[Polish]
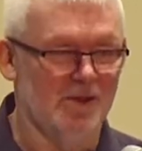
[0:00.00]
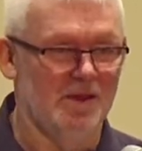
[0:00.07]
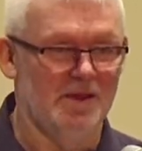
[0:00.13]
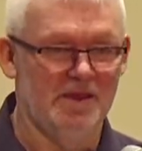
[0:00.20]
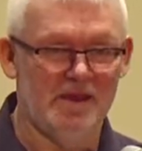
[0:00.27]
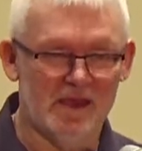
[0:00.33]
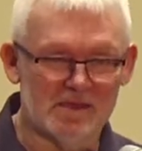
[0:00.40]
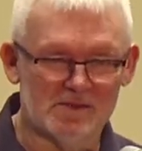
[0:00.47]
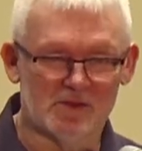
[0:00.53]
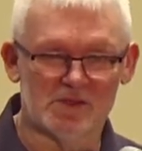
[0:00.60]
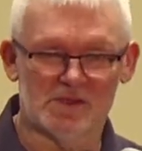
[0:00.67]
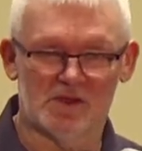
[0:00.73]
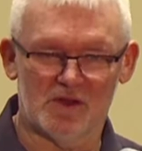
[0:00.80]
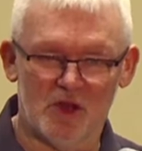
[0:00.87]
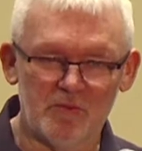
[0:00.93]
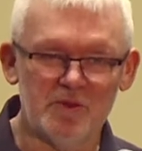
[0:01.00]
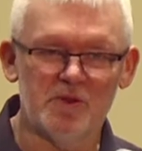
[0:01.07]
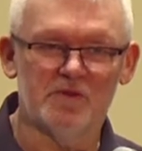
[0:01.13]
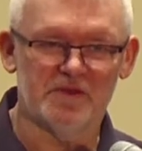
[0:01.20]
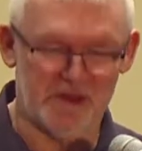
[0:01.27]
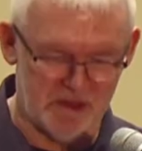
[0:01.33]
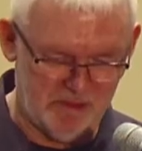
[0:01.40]
Jezus robił
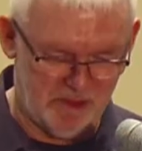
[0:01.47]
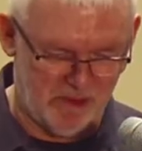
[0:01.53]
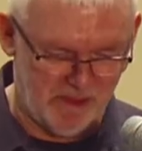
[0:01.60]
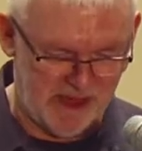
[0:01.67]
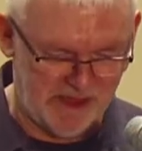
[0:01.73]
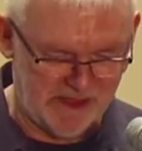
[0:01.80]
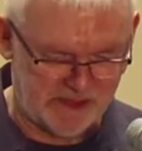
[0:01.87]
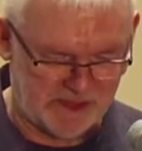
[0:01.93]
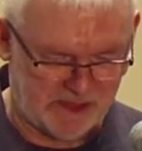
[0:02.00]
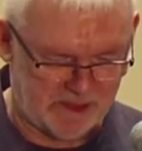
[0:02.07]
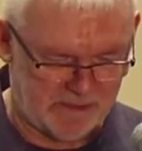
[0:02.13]
w tym momencie?